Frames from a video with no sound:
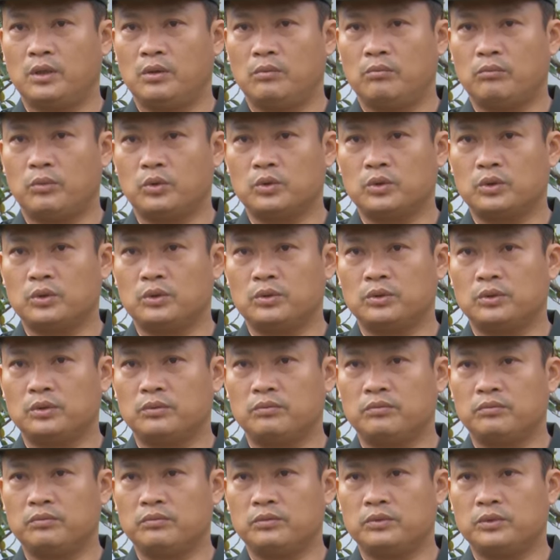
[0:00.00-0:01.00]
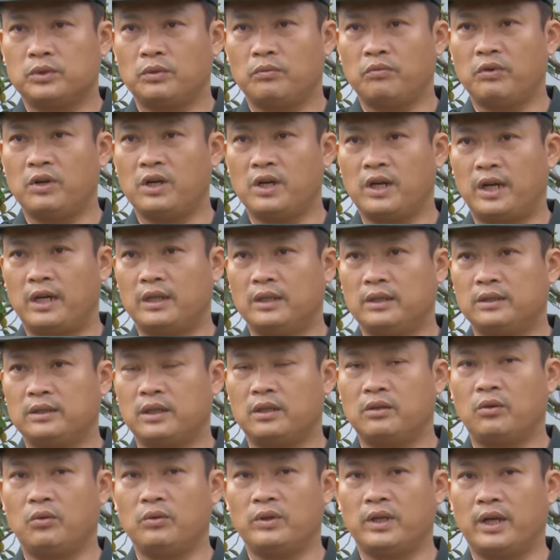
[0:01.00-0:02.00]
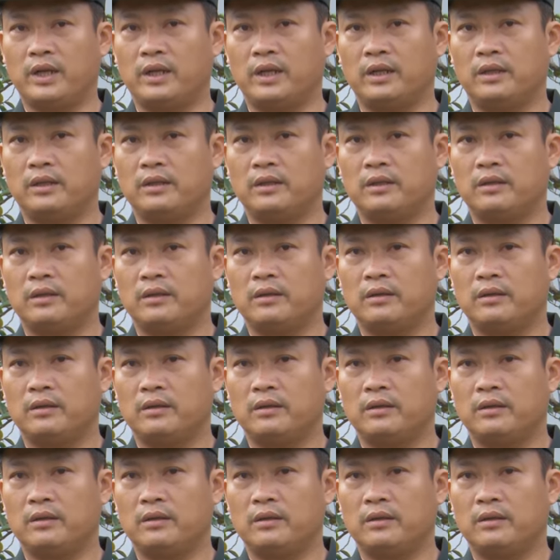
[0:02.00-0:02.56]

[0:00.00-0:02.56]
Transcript: một số phương án tình huống giả định